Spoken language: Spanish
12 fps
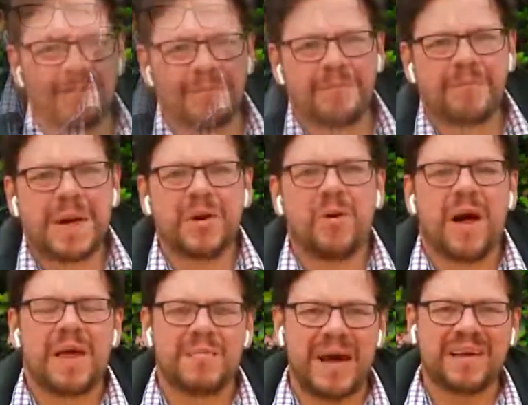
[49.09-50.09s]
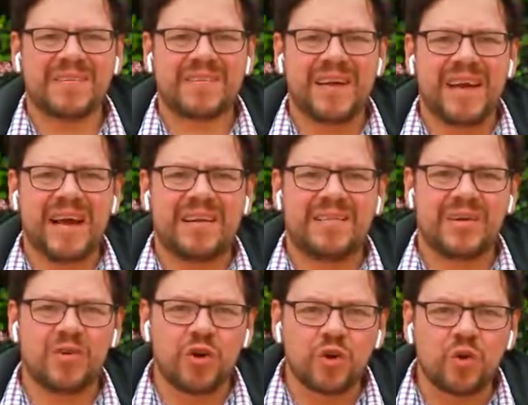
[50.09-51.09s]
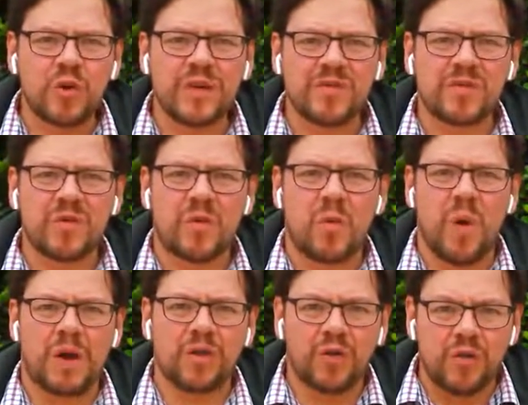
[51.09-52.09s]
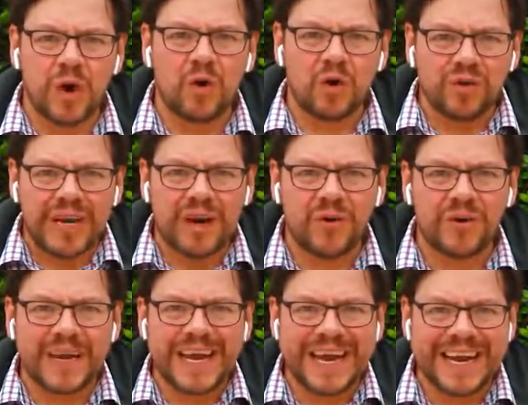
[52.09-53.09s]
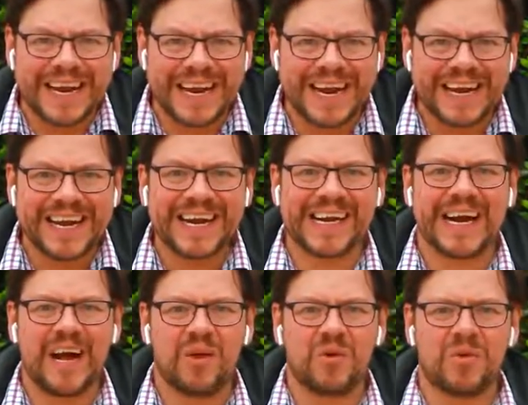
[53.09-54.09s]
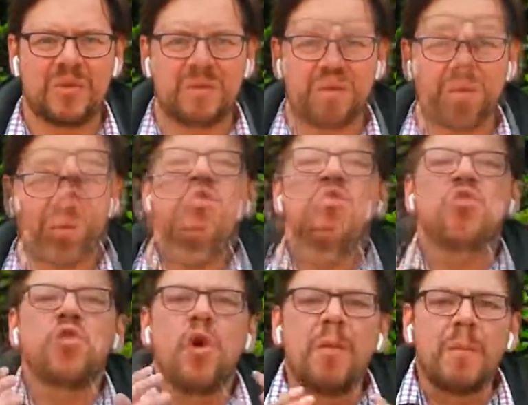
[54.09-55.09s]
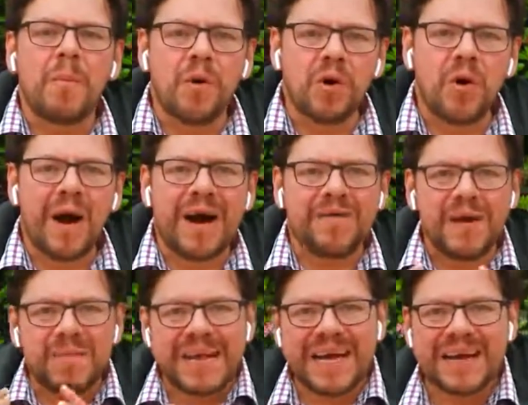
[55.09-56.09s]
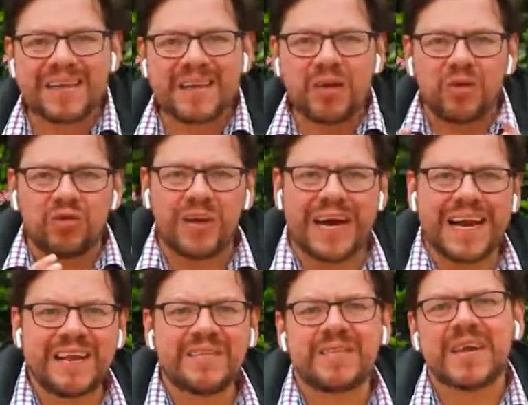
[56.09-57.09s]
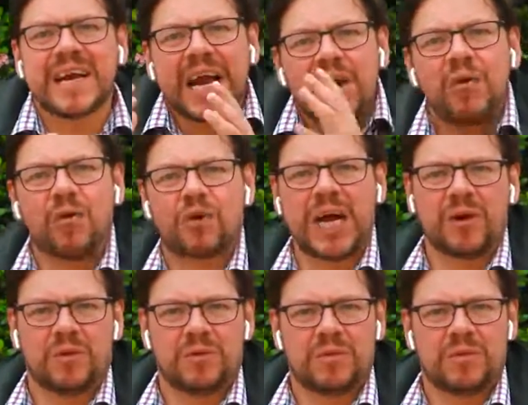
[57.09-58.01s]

Pero además, el señor Ruiz, cuando fue contralor general encargado, nombró a familiares de concejales que lo votaron